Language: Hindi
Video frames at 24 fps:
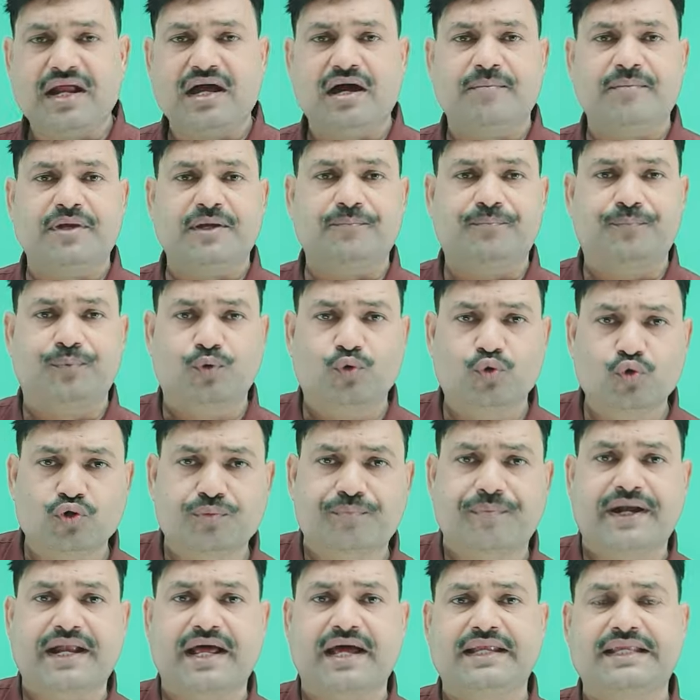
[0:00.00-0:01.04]
हमें भूख
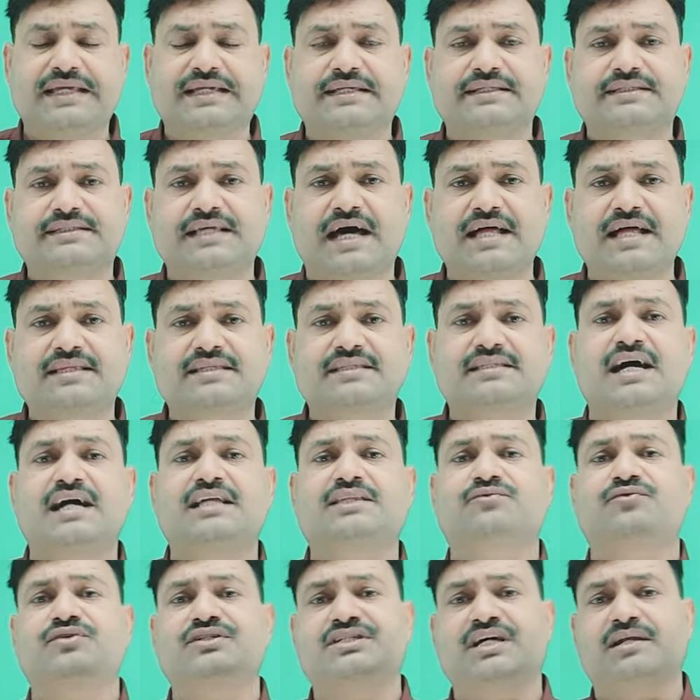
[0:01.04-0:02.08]
बढ़ाने के साथ
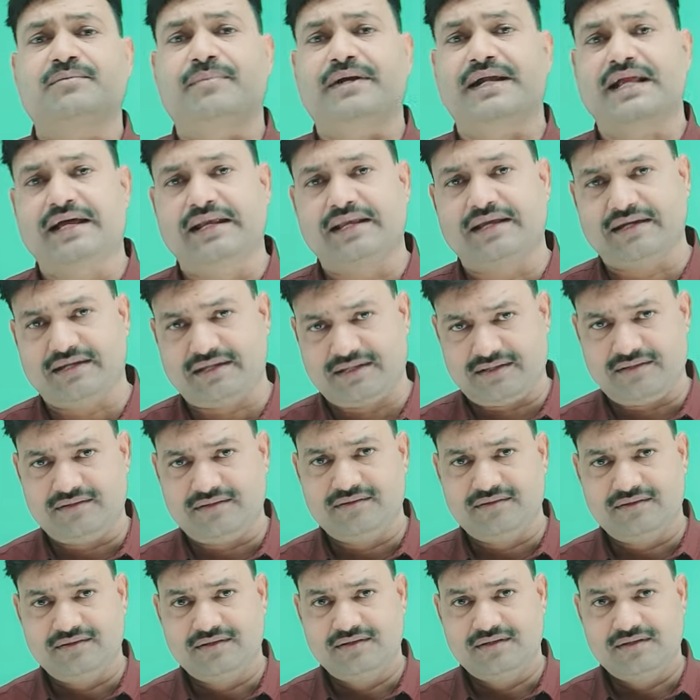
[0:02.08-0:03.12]
साथ वज़न बढ़ाना है
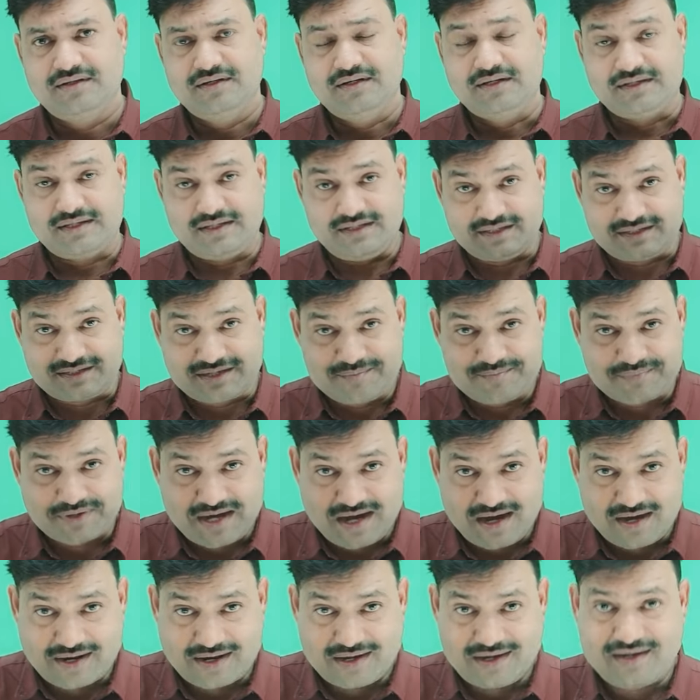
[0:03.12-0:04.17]
यानी कम
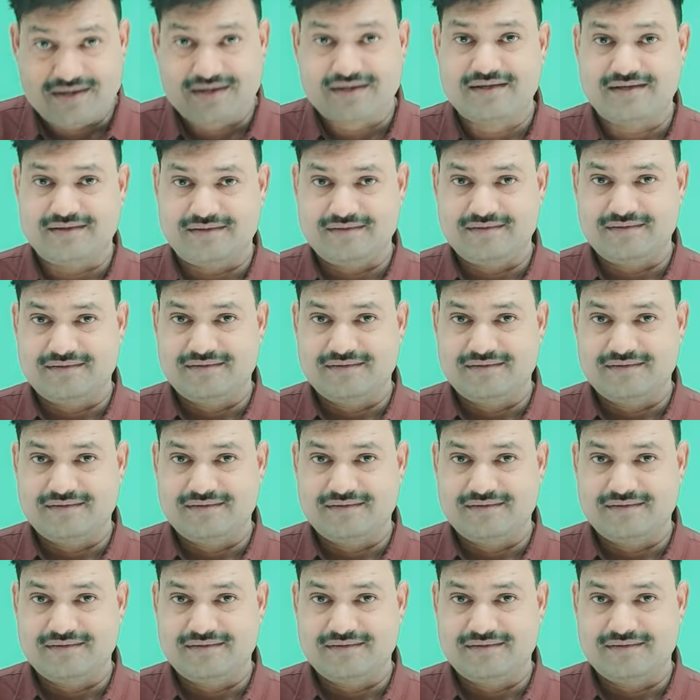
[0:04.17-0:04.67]
खा रहा है